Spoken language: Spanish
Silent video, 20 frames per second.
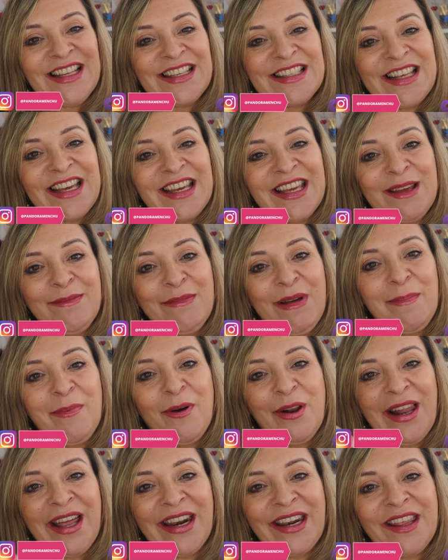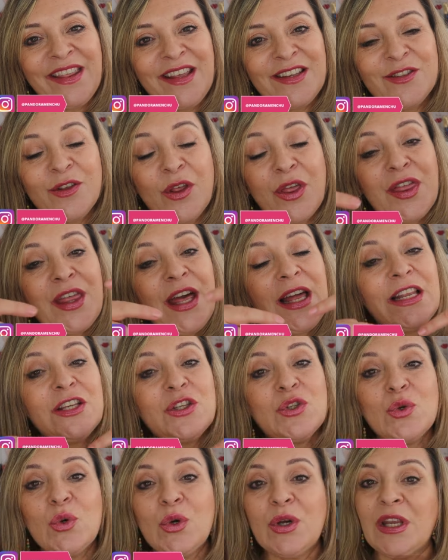seguirme por las redes
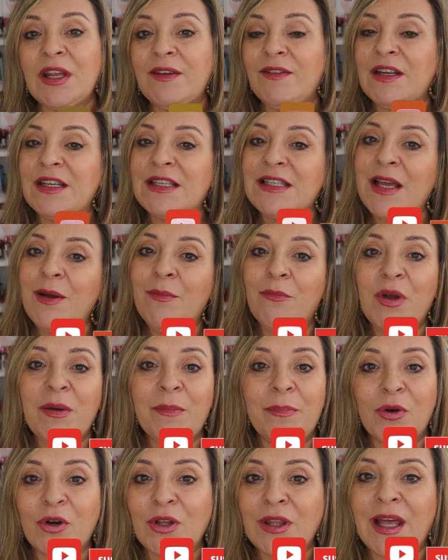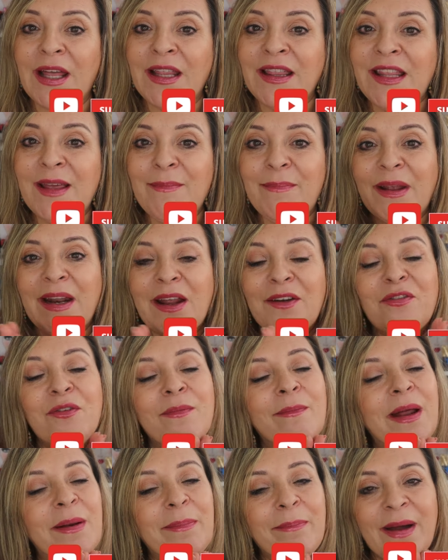sociales, suscribirse, muy importante para
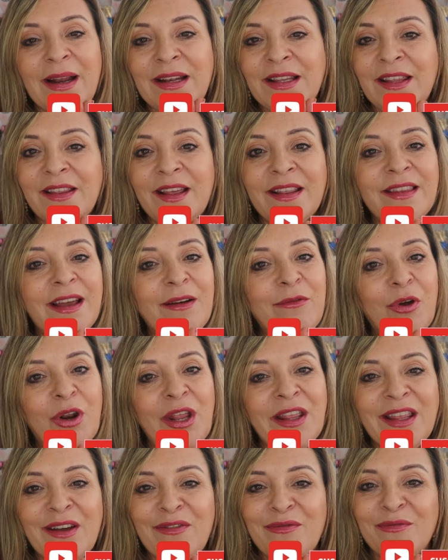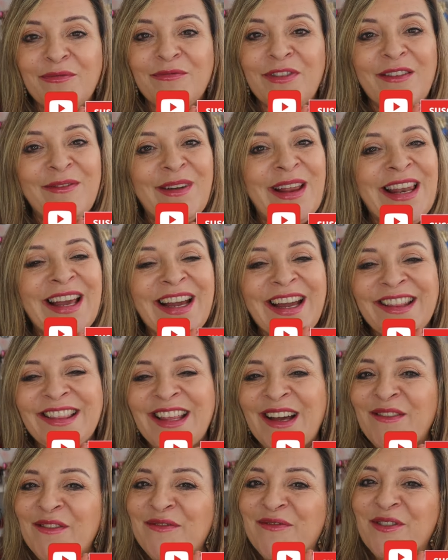formar parte de esta bonita familia que
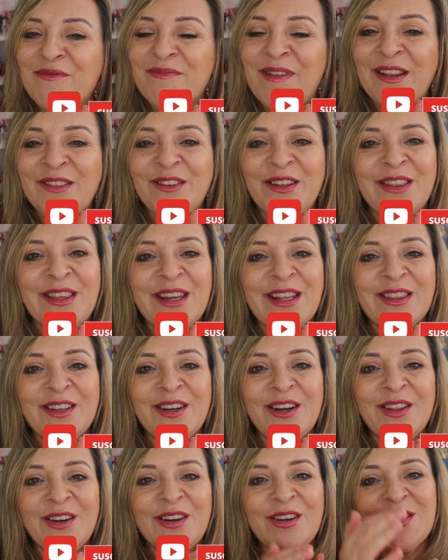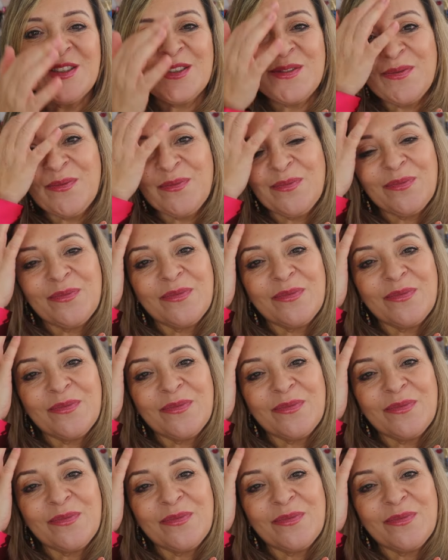estamos formando entre todos